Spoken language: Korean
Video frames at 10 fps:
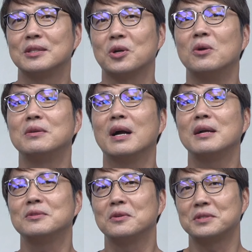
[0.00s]

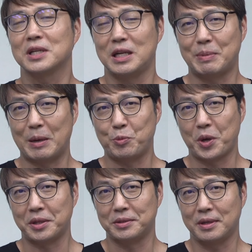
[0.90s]
정강정책을
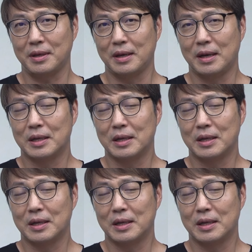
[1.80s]
발표했는데